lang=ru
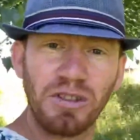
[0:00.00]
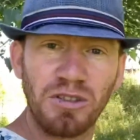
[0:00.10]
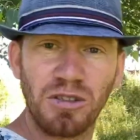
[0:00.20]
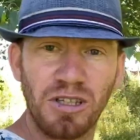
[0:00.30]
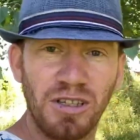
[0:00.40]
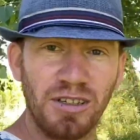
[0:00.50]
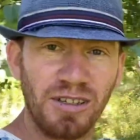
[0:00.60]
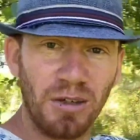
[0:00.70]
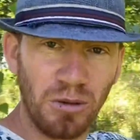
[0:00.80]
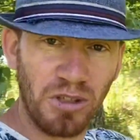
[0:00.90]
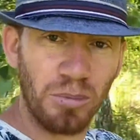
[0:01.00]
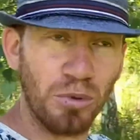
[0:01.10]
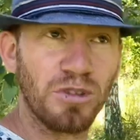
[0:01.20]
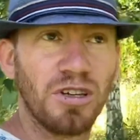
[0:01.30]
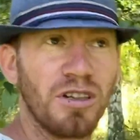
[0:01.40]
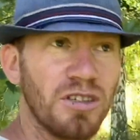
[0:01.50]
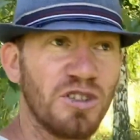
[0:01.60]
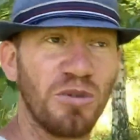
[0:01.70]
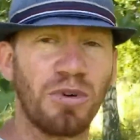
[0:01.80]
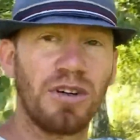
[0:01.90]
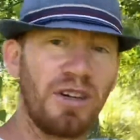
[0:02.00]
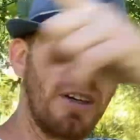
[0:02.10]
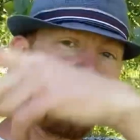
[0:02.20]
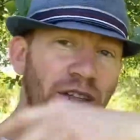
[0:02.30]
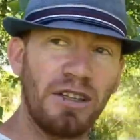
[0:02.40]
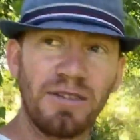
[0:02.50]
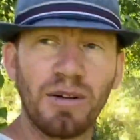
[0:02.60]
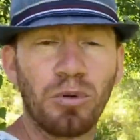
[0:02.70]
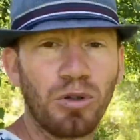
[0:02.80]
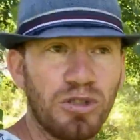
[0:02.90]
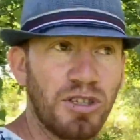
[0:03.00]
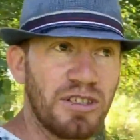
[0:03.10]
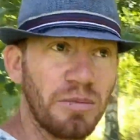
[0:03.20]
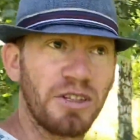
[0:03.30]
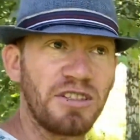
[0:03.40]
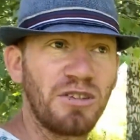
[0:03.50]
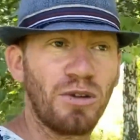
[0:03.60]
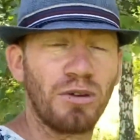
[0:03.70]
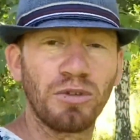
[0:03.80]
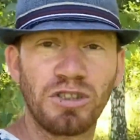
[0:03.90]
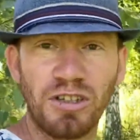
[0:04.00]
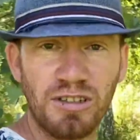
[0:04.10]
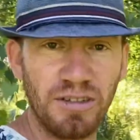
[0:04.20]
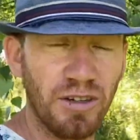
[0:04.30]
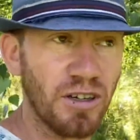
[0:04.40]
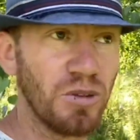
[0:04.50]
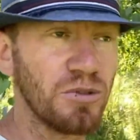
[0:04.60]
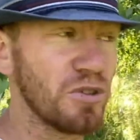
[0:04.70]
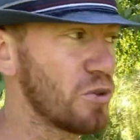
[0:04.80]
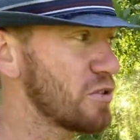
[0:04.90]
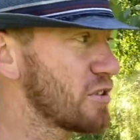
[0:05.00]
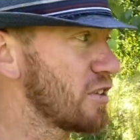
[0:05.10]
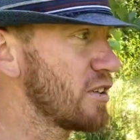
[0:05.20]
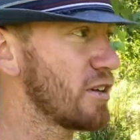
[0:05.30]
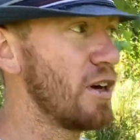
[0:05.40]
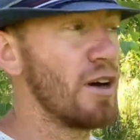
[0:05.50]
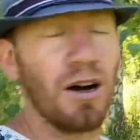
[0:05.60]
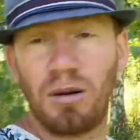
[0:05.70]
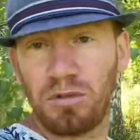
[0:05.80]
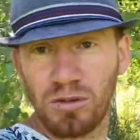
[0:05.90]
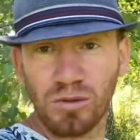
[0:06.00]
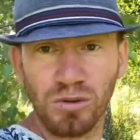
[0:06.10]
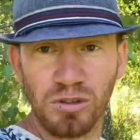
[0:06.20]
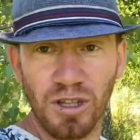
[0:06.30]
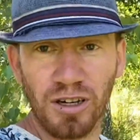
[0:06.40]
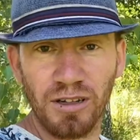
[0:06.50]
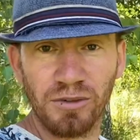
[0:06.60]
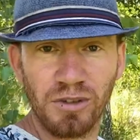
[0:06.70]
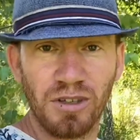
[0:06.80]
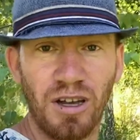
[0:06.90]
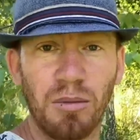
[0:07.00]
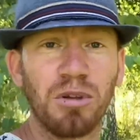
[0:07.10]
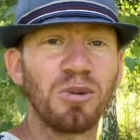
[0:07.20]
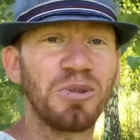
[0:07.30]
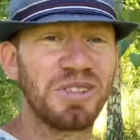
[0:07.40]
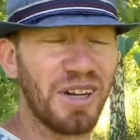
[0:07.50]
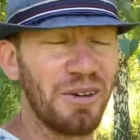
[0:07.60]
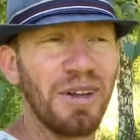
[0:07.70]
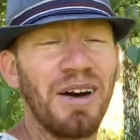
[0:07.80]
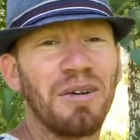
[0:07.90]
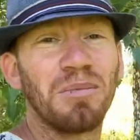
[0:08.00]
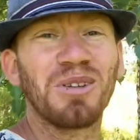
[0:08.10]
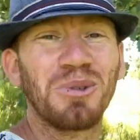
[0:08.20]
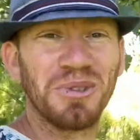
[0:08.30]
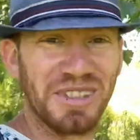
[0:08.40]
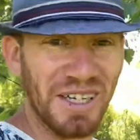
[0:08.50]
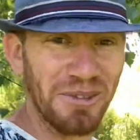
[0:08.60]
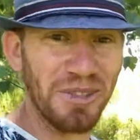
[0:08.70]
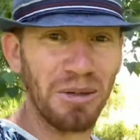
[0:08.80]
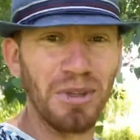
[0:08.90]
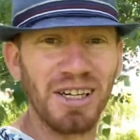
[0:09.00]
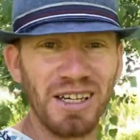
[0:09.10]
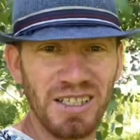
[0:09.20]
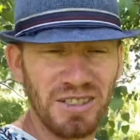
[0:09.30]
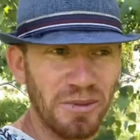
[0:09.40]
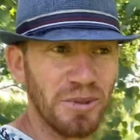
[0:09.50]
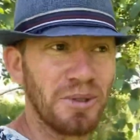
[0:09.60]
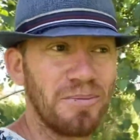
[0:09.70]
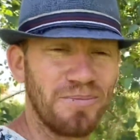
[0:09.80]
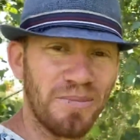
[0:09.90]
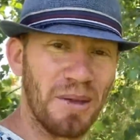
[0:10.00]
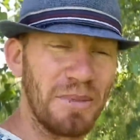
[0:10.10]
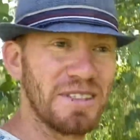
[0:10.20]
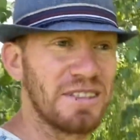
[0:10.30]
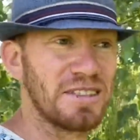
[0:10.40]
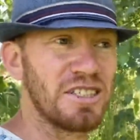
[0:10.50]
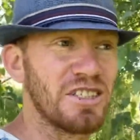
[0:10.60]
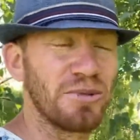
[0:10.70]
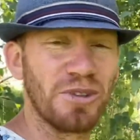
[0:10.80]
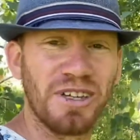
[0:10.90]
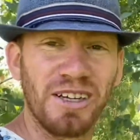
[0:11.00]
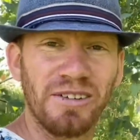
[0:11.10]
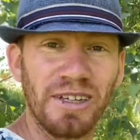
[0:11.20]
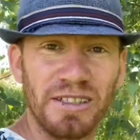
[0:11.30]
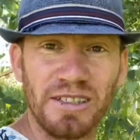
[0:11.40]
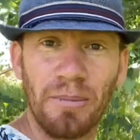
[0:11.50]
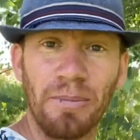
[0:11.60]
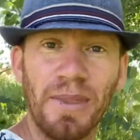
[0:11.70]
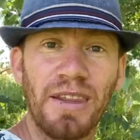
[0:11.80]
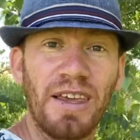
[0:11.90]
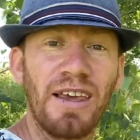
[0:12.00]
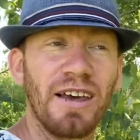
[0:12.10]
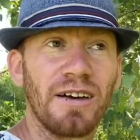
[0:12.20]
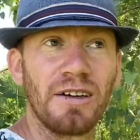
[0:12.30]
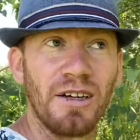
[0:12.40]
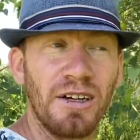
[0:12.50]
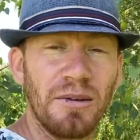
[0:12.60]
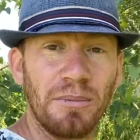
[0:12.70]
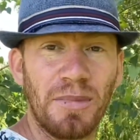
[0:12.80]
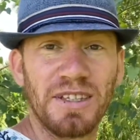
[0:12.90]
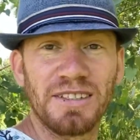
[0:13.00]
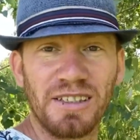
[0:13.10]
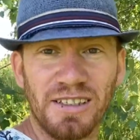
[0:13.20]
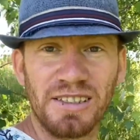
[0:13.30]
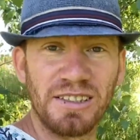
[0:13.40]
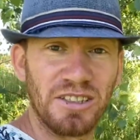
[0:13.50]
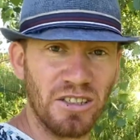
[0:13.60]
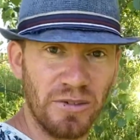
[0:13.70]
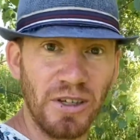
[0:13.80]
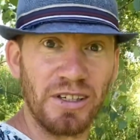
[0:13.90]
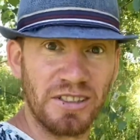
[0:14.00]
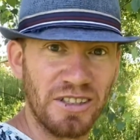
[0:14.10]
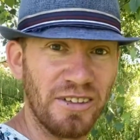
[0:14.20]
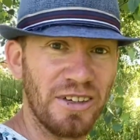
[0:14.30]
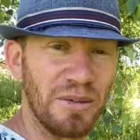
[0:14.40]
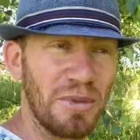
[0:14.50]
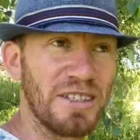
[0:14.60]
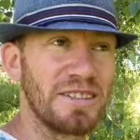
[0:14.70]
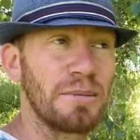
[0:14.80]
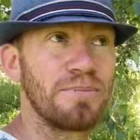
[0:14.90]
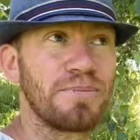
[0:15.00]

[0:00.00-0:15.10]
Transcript: идет, короткий путь, чтобы не в обход через плотину, а вот через овраг люди ходят и облагоустраивают, облагоустраивают, благоустраивают, облагораживают место, где живут. Как говорится, не место красит человека, а человек место.